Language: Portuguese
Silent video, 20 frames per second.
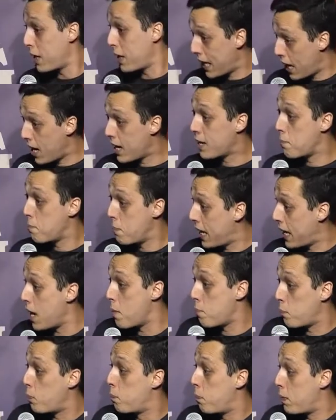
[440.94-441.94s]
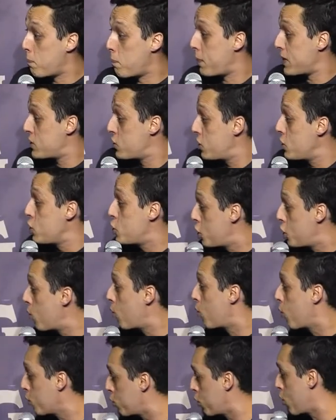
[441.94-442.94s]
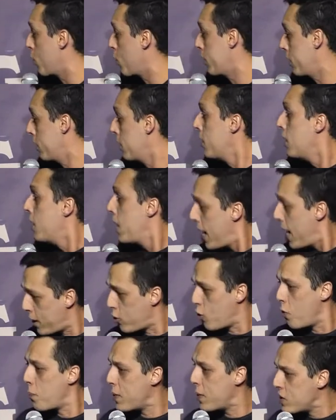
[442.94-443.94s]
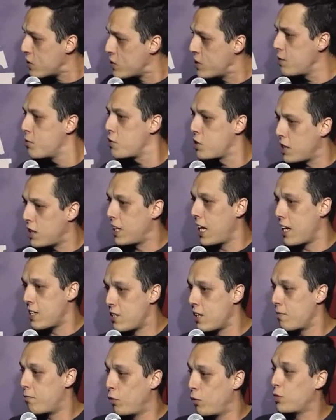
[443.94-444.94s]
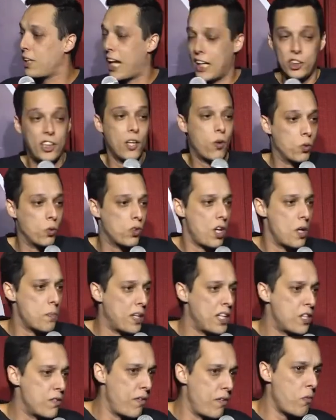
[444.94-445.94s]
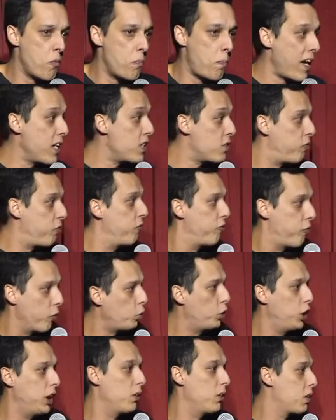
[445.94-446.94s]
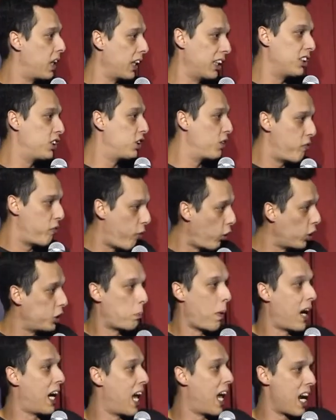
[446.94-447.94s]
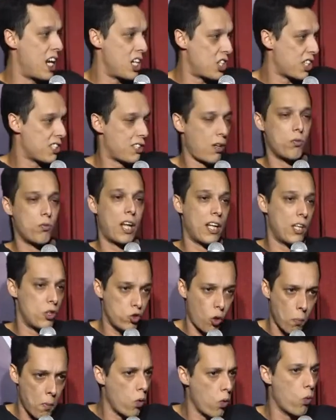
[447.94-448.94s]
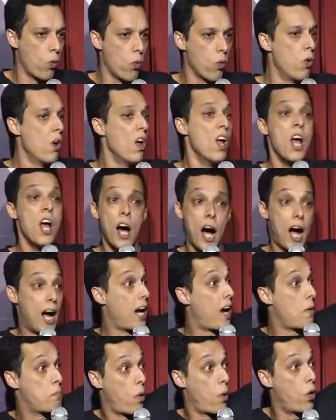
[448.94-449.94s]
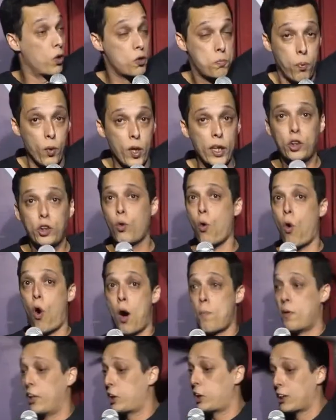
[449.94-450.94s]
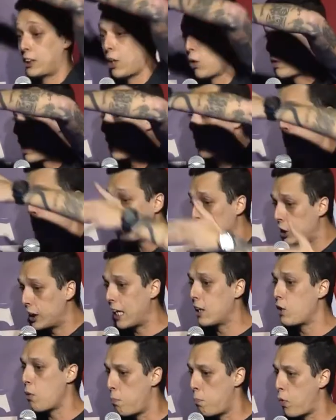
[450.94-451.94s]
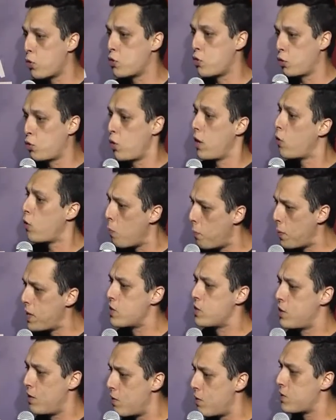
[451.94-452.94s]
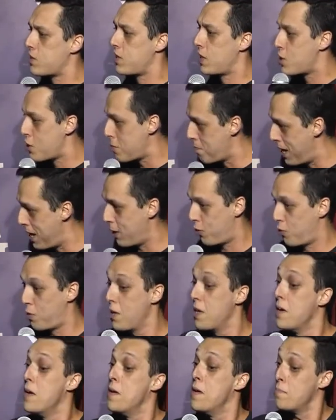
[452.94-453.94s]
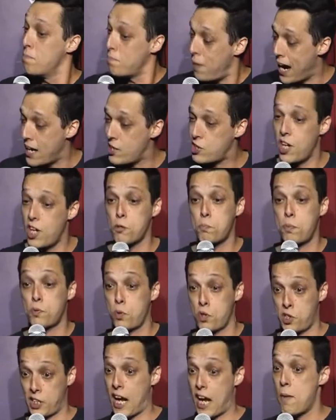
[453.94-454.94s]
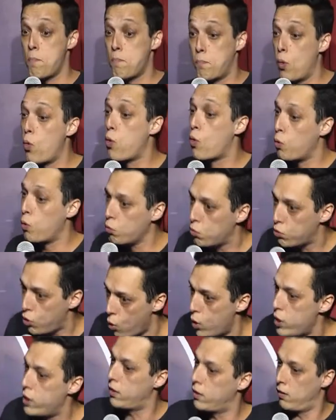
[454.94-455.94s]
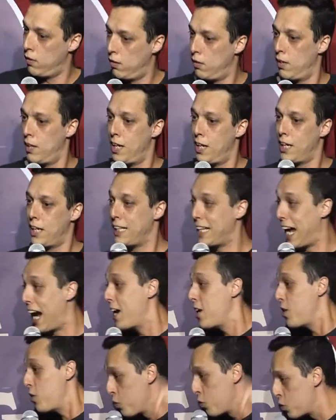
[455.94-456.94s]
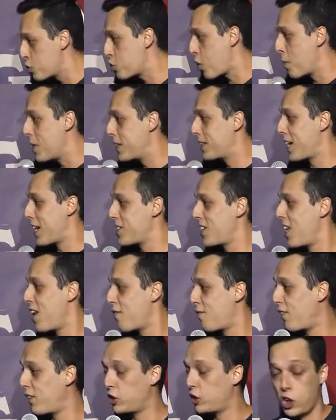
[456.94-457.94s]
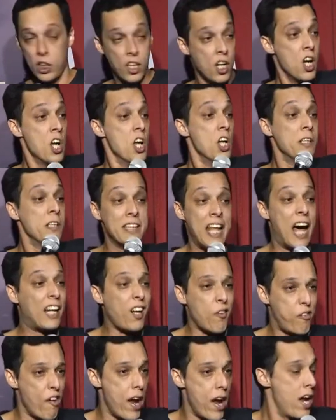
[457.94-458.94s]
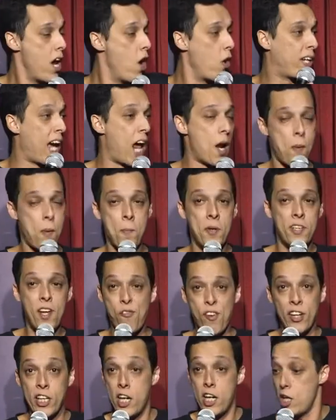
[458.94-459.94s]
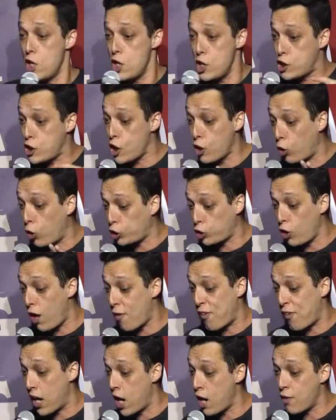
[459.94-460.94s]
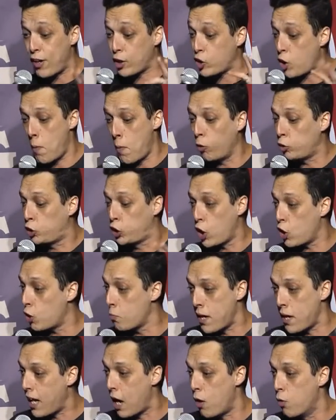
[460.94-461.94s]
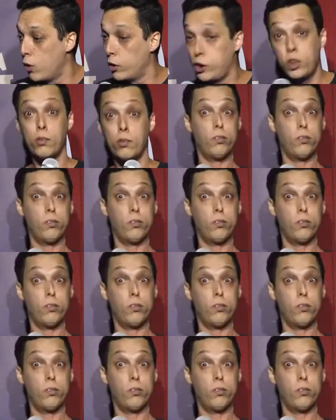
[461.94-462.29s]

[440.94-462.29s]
pra, querem para se sentir no controle compreensível você ter essa vontade de ter controle, porque a gente vive num país fudido, que a gente se fode pra caralho, a gente é assaltado, a gente toma no cu, a, a porra, os políticos roubam, a gente é assaltado na rua, a gente quer ter um pouco de controle. É compreensível esse sentimento. Mas as pessoas querem por controle. E aí, nos comentários, a galera fala assim: nada a ver, eu quero pra me defender. E se continuar falando, vai tomar um tiro no meio da rua.